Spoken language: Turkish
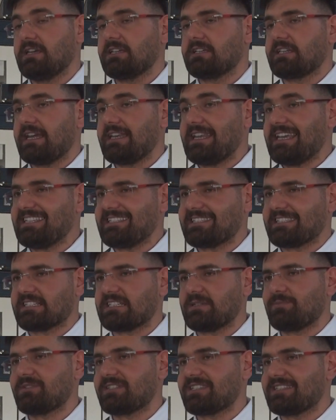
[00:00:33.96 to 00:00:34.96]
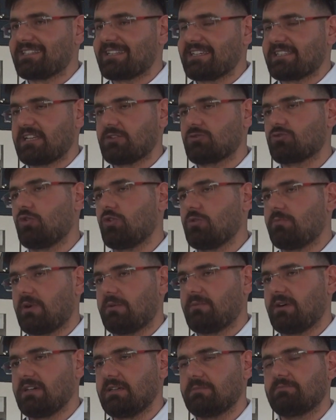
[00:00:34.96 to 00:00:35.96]
keneyi sıkıp strese
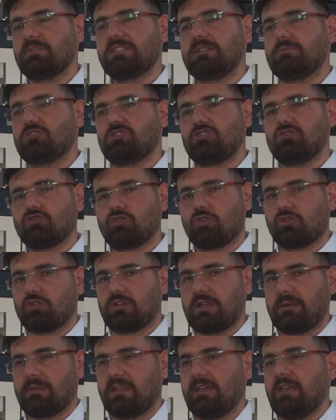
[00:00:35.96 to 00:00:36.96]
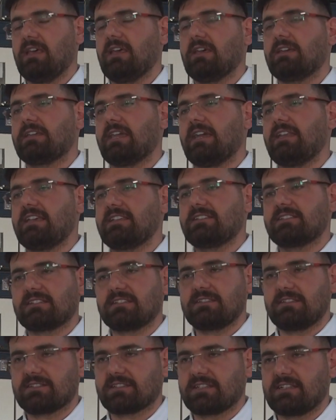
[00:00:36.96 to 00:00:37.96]
sokmamak bizim için çok önemli. Kene
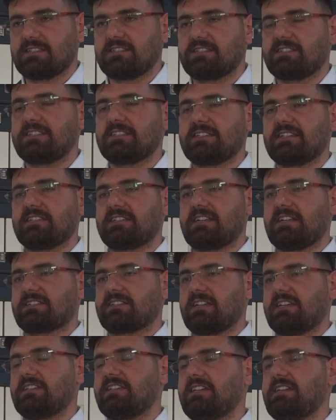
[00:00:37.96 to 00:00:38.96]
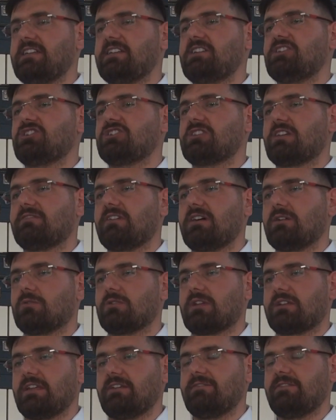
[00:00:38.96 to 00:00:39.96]
sıkılırsa, strese girerse, kenenin içinde var
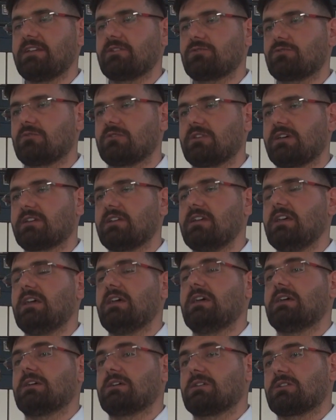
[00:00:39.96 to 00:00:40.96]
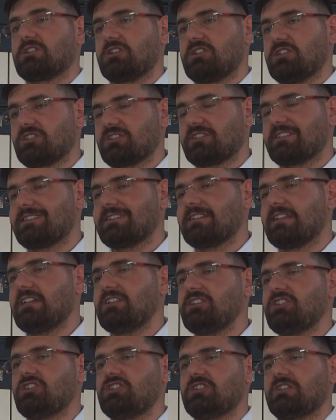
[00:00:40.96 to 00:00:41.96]
olan enfeksiyonlar
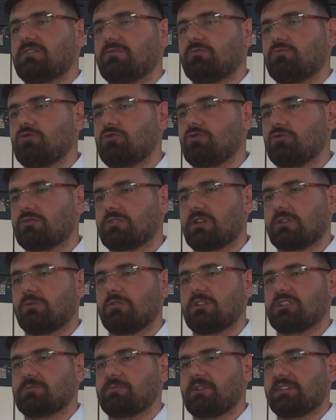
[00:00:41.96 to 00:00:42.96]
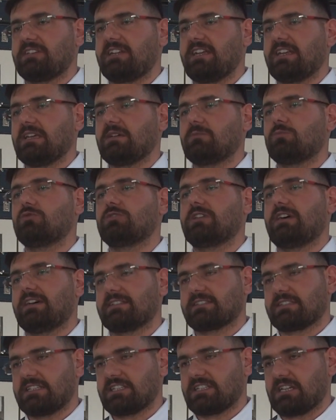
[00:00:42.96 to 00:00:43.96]
ısırılan kişinin vücuduna dolaşmaya girerek burada
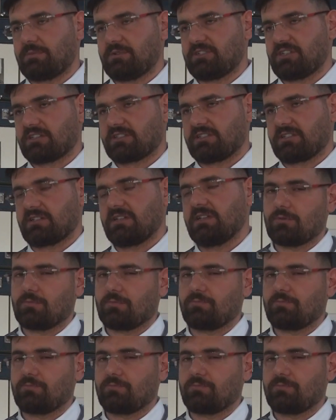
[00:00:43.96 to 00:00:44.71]
hastalık yapacaktır.